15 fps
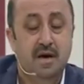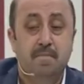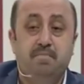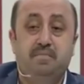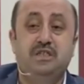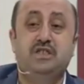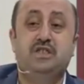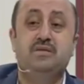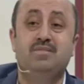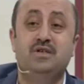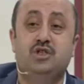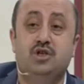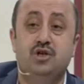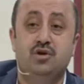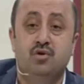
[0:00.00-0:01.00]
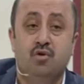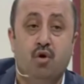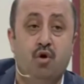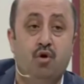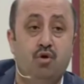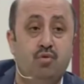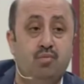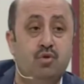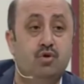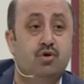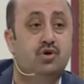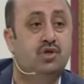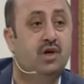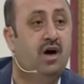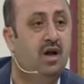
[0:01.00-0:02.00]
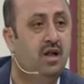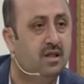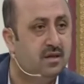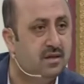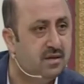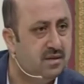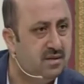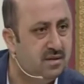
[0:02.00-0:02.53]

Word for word: bizim için ölümü göze aldı.